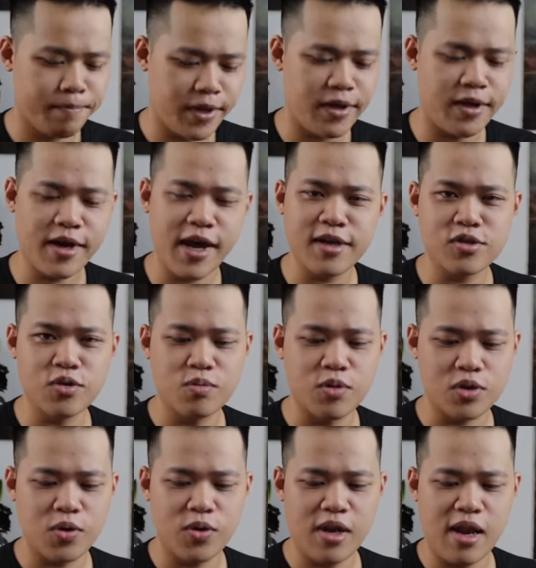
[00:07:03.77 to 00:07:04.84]
Thì cách dùng
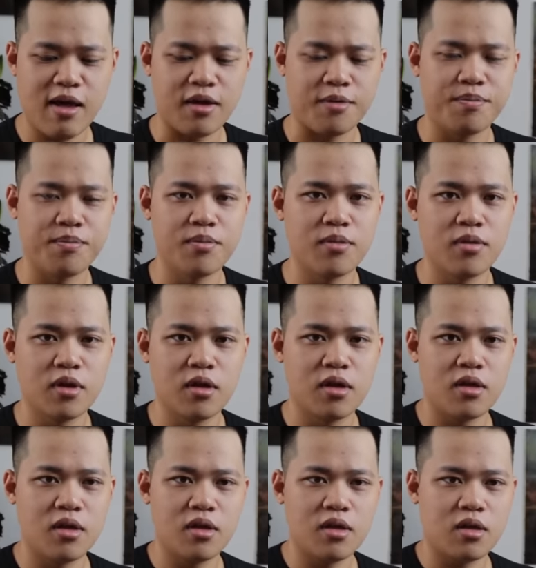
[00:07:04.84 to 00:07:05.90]
của tôi là
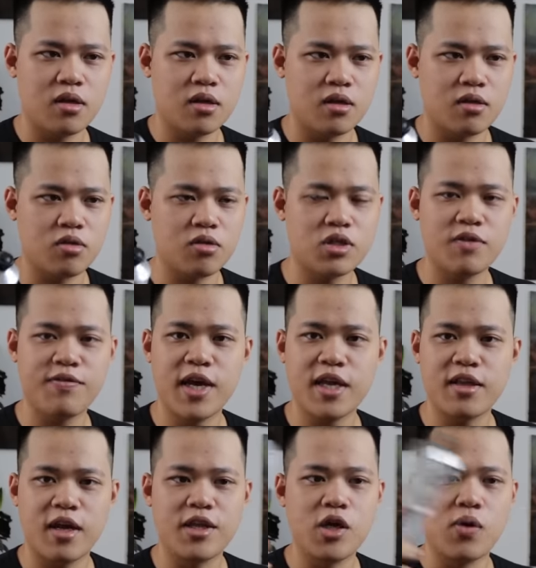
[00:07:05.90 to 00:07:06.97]
tôi sẽ vẽ
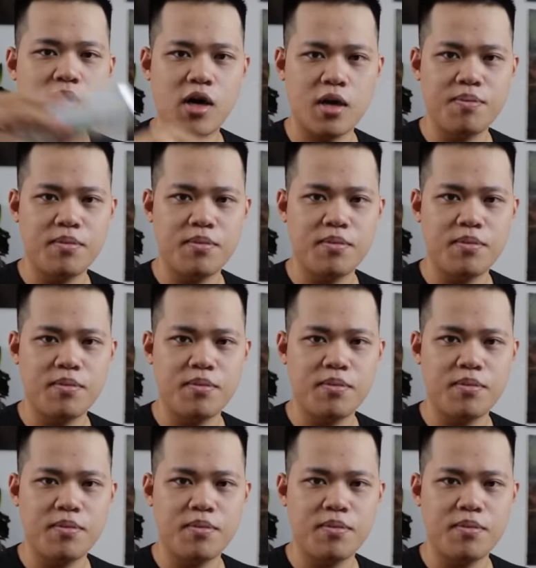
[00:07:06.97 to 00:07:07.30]
thật là nhiều lớp.